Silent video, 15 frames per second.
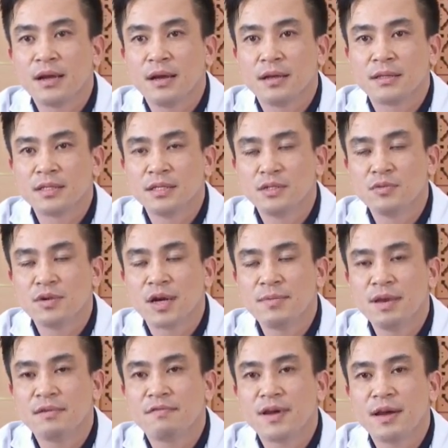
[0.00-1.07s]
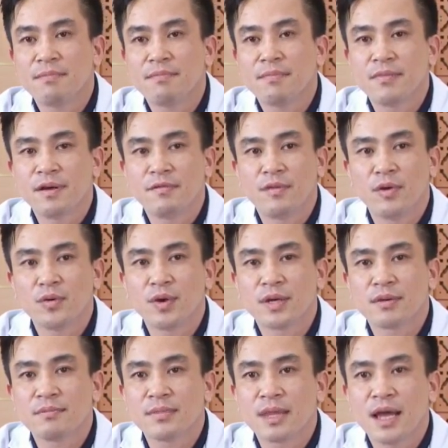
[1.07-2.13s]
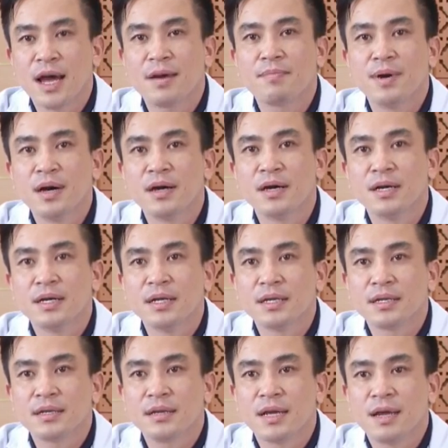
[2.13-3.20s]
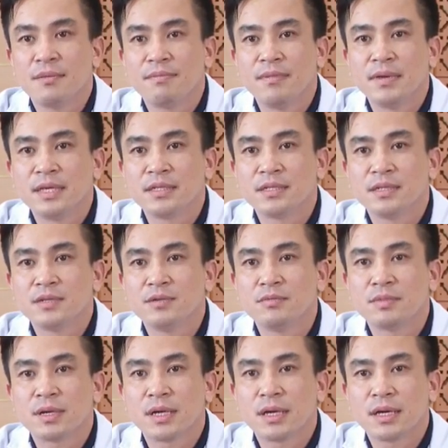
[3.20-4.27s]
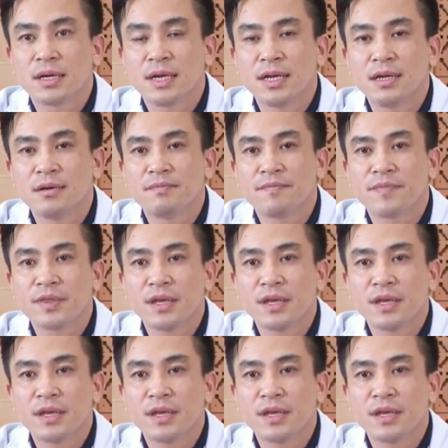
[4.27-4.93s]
à, sử dụng cái biện pháp phẫu thuật amper tức là mình sử dụng à, kết hợp